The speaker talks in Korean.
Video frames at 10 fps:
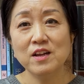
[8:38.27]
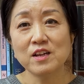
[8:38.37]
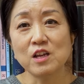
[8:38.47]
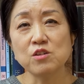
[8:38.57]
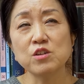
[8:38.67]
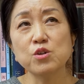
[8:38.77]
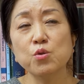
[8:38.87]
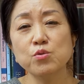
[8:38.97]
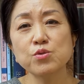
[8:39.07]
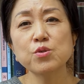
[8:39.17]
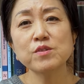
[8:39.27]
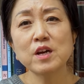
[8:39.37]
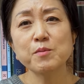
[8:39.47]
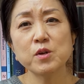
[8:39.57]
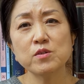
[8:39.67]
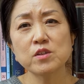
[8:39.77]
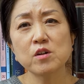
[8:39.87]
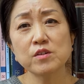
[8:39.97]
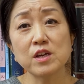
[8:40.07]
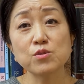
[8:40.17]
그래서 이
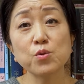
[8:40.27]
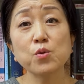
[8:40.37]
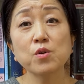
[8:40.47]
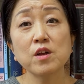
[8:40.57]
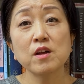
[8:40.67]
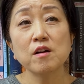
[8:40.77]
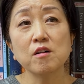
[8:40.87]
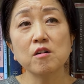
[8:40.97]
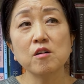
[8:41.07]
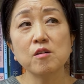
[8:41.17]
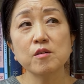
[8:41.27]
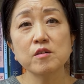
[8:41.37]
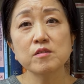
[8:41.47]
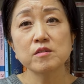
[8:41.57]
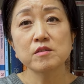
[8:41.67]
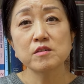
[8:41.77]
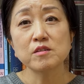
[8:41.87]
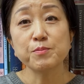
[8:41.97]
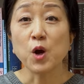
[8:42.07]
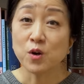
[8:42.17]
공존하면서 계속 어, 그
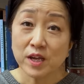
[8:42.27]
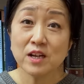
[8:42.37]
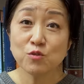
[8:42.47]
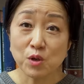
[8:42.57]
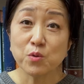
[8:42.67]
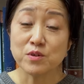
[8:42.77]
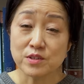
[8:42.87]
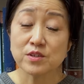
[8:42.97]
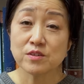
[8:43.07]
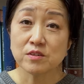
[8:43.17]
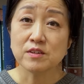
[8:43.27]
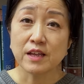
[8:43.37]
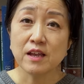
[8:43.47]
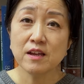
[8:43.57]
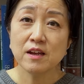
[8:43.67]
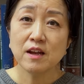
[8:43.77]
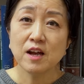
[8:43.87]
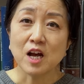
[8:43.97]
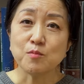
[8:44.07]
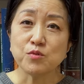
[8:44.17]
병행되고 있었는데,
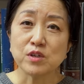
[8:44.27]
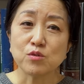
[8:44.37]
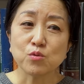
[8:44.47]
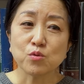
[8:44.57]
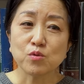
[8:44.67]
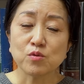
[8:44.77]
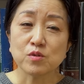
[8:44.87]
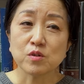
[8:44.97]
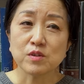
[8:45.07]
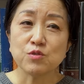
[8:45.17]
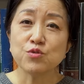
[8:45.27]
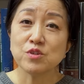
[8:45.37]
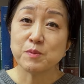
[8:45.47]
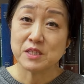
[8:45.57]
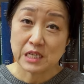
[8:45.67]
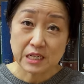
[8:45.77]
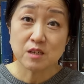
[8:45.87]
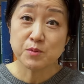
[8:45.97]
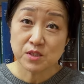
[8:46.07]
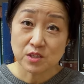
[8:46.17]
아무래도 예수님의
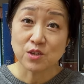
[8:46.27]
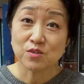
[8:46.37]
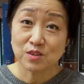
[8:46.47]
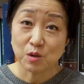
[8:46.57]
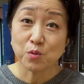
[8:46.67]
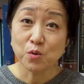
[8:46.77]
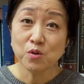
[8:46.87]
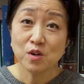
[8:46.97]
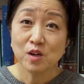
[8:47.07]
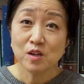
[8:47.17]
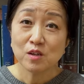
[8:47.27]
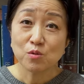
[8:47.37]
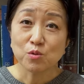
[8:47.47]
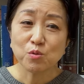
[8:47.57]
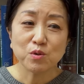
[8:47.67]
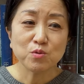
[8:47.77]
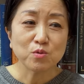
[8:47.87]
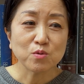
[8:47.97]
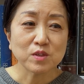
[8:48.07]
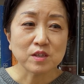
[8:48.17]
재림은 지연되고 또 교회
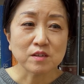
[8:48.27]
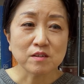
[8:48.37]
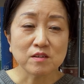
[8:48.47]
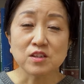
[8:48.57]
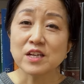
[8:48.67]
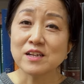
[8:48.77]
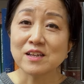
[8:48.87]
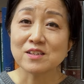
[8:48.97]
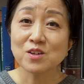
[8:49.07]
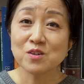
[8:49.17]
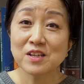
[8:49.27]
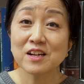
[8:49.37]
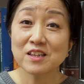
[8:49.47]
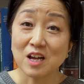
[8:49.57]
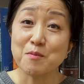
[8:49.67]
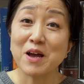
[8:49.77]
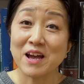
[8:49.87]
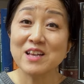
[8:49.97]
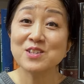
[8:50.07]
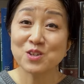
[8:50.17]
공동체는 그 땅에서 살아남아야
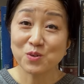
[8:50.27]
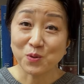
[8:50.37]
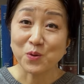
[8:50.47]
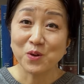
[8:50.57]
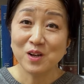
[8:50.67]
했었고,